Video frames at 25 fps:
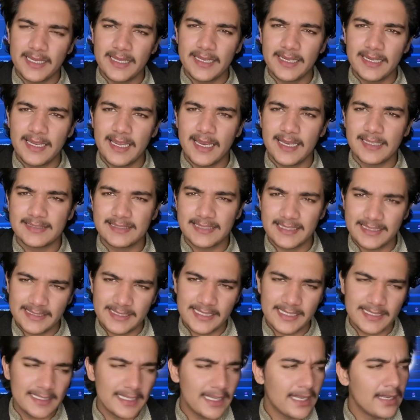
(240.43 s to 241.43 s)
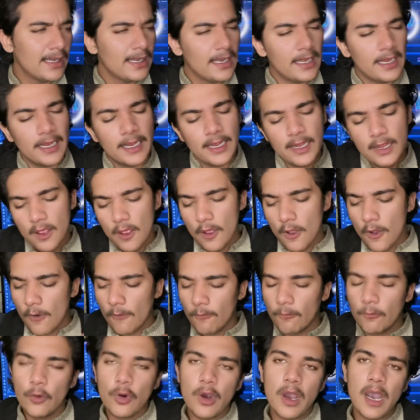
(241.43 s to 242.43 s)
के लिहाज से अच्छे चैनल हैं
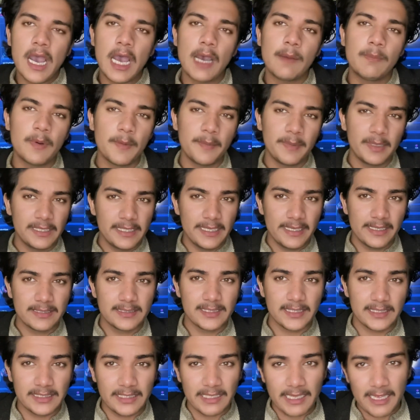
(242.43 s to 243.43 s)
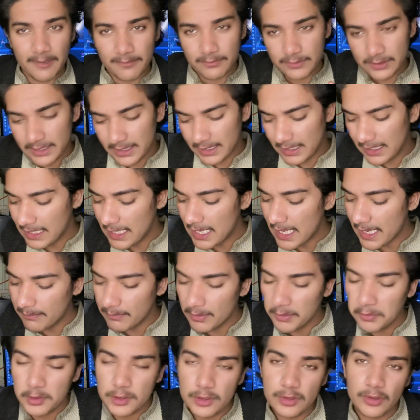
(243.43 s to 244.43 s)
वो आप हमें दे सकते हैं हम स्केल लैब में
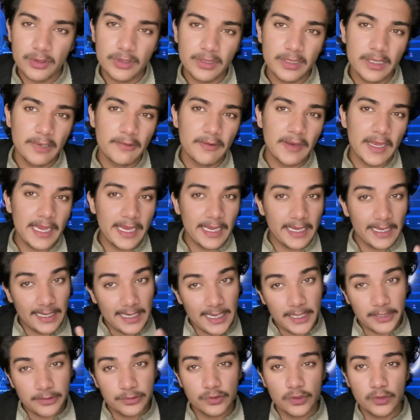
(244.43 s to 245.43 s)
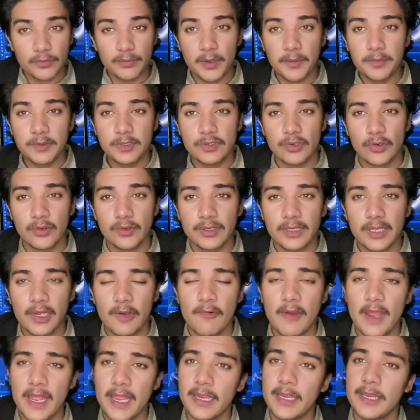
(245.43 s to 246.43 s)
भी ज्वाइन करवाएंगे लैडसोन में भी ज्वाइन
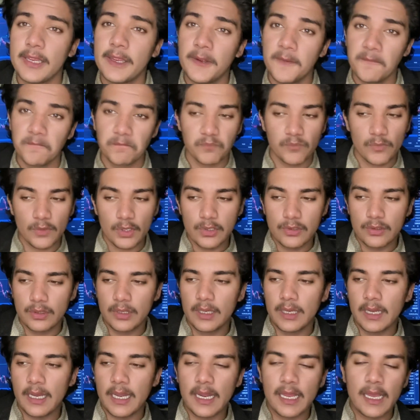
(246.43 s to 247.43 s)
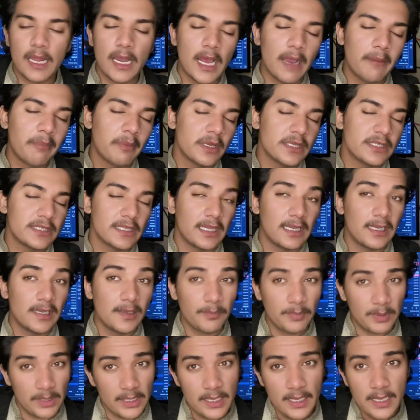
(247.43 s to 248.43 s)
करवाएंगे अगर आपके चैनल
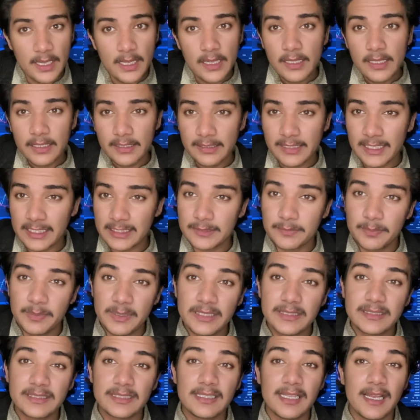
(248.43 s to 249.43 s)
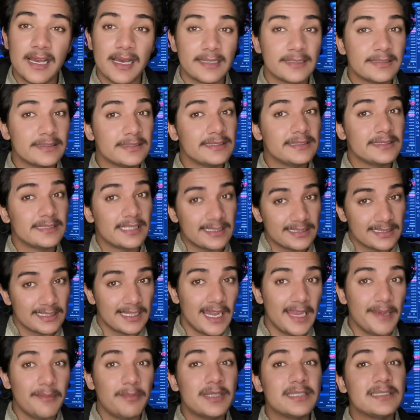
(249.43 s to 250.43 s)
पे 10 बीस हज़ार
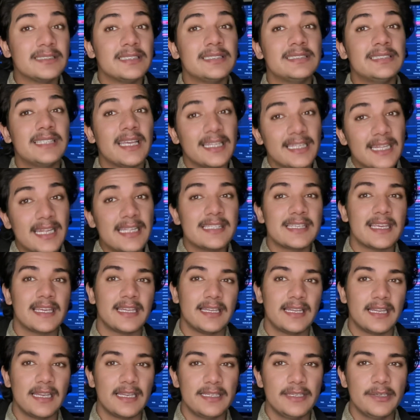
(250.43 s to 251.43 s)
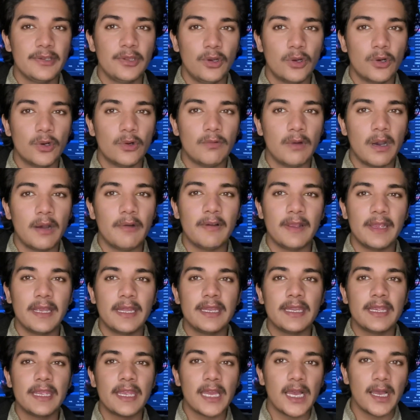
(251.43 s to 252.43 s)
सब्सक्राइबर से ज़्यादा चैनल है ग्रो हुआ हुआ
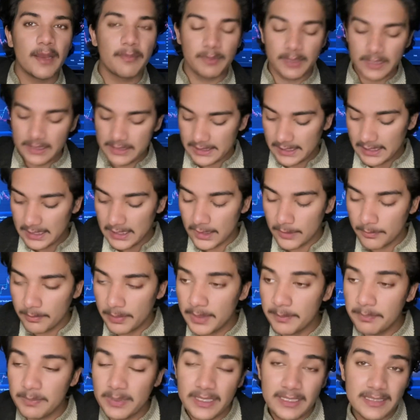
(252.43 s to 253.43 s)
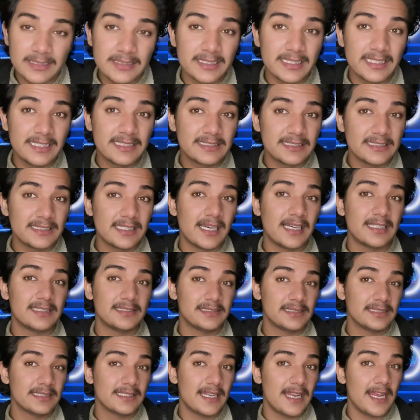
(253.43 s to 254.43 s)
यानी कि आपके चैनल पे 20 तीस हज़ार
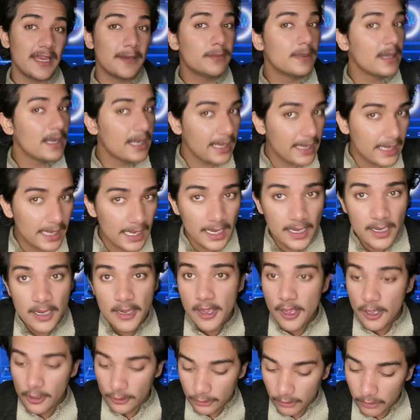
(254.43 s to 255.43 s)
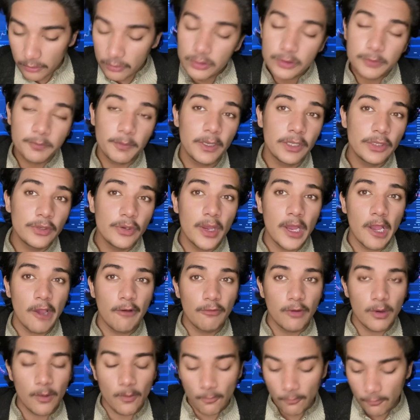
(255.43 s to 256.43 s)
सब्सक्राइबर हैं तो उस पर जो है
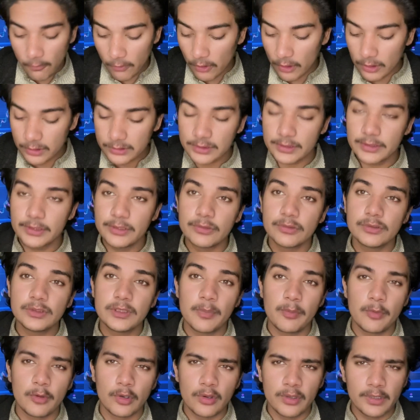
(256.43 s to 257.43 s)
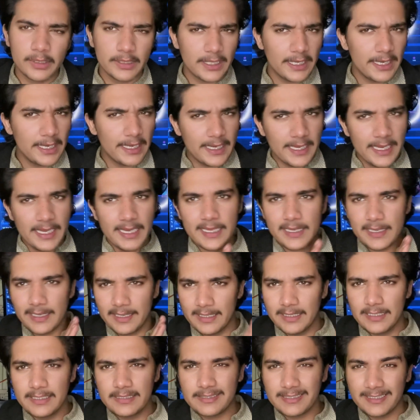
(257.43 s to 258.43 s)
वो हम फोक्स न्यूज़ अपलोड करेंगे
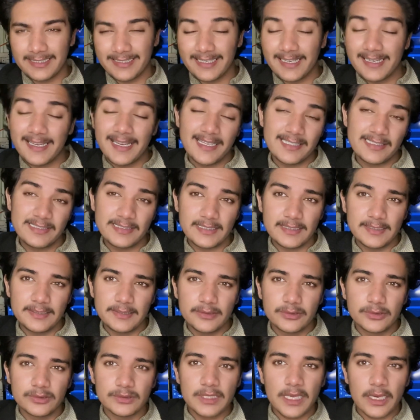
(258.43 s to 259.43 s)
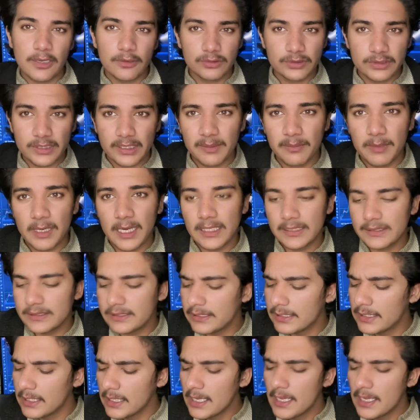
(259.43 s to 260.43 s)
इंग्लिश इंटरनेशनल न्यूज़ है और उसके बाद जी
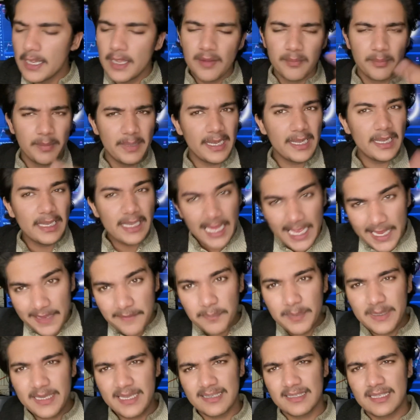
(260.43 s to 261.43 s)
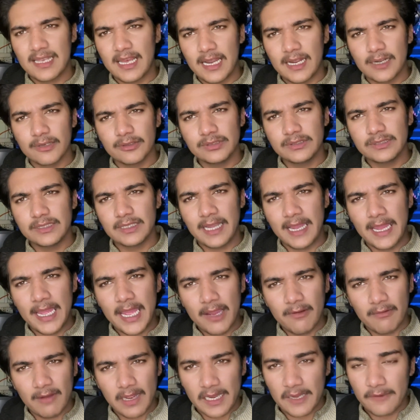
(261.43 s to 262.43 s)
मैंने लाइव भी ये सारा कुछ दिखाया
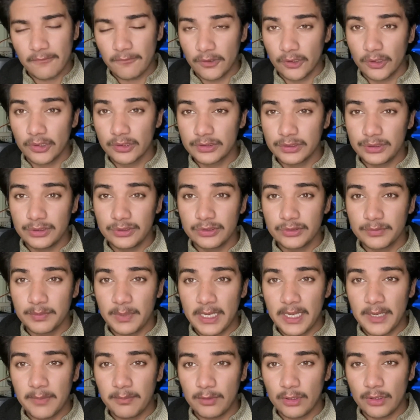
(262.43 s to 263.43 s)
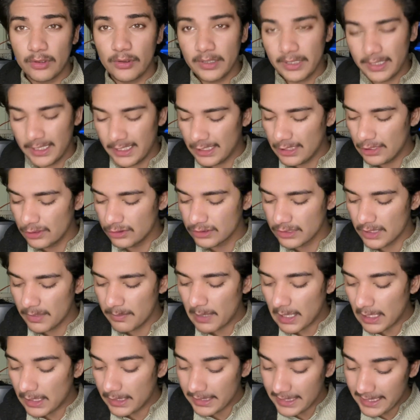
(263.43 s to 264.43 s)
हुआ कि फोक्स न्यूज़ मैंने अपलोड की थी उसके
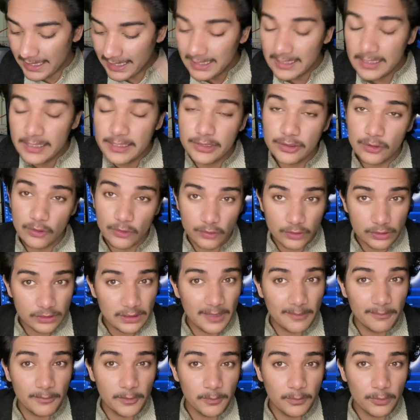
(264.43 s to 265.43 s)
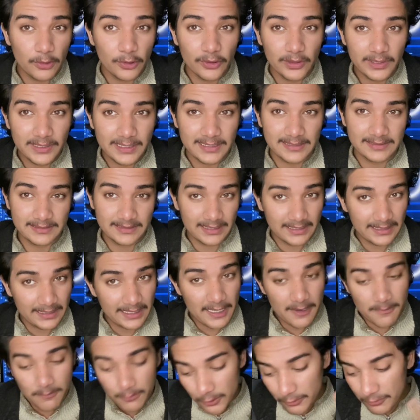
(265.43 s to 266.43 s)
बाद इंग्लिश शोज़ हम अपलोड कर सकते हैं
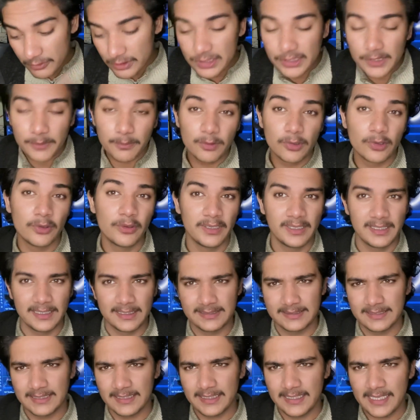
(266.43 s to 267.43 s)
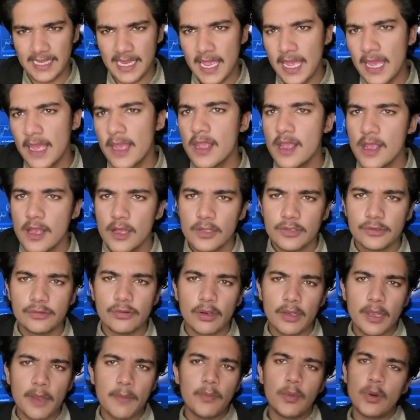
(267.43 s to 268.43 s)
मूवीज़ अपलोड कर सकते हैं जो
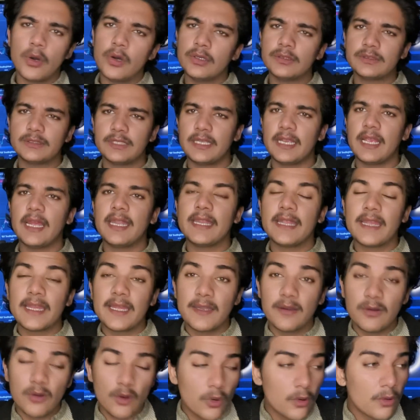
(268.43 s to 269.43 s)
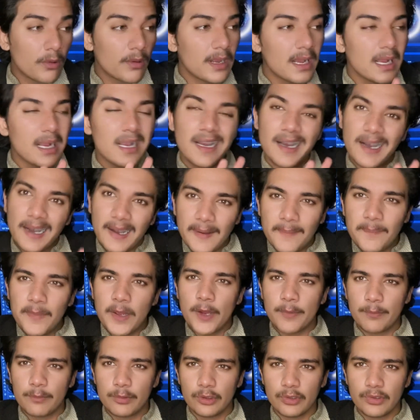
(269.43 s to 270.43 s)
कि बहुत से यानी कि लोगों का ख्वाब है
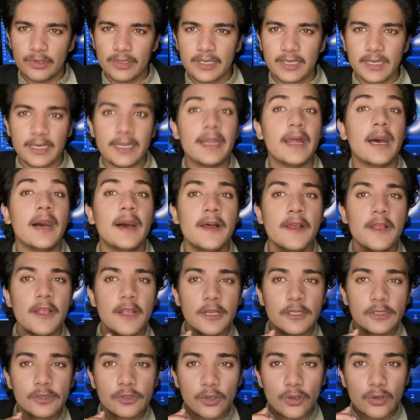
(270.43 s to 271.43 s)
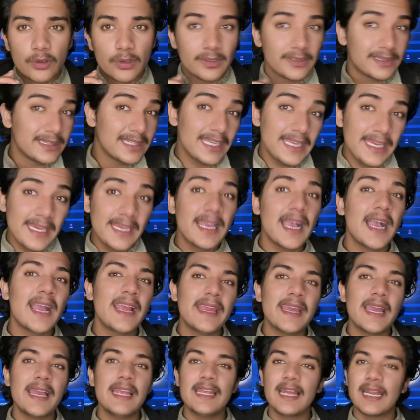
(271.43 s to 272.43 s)
अपलोड करना तो तरीका
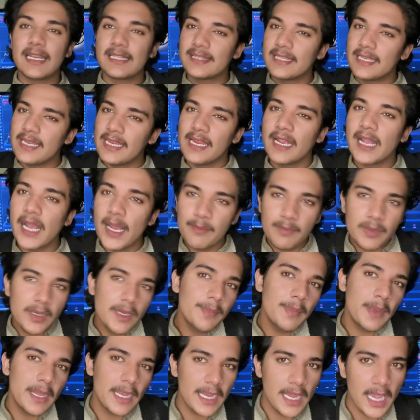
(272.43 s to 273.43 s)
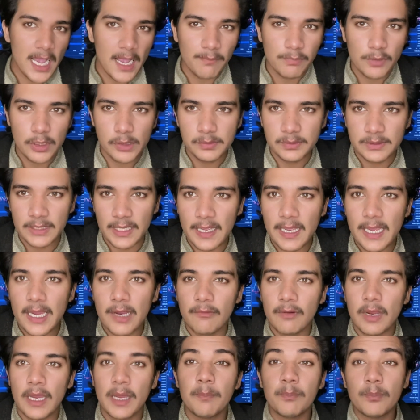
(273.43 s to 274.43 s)
क्या यार तरीका भी मैंने आपको बताया
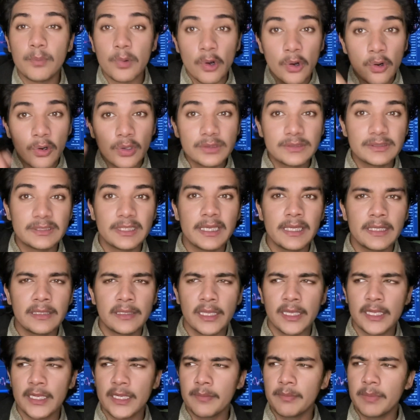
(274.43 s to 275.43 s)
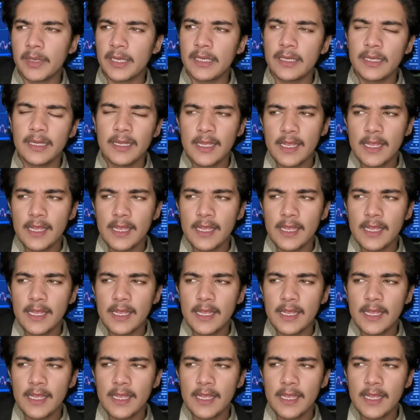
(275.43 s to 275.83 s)
हुआ है बहुत से तकरीबन